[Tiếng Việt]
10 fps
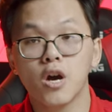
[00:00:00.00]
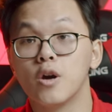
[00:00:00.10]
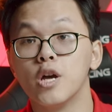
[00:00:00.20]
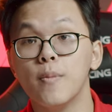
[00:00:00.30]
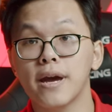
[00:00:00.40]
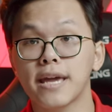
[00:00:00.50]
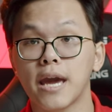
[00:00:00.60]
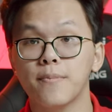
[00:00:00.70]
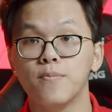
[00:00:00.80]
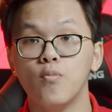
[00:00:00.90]
Còn nếu mà anh
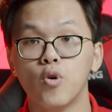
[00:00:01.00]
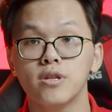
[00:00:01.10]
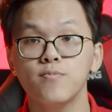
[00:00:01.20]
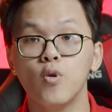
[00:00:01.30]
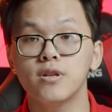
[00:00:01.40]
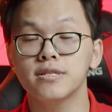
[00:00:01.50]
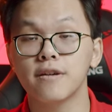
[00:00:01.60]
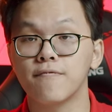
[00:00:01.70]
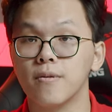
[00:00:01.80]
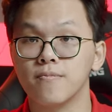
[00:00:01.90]
em muốn mua những
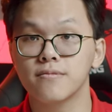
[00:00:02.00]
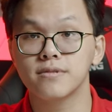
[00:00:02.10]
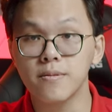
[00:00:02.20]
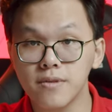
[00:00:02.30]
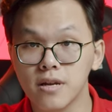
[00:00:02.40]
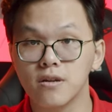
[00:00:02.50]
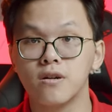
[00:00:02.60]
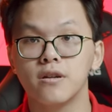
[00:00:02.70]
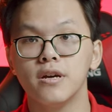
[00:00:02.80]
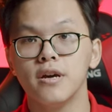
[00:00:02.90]
sản phẩm thấp tiền hơn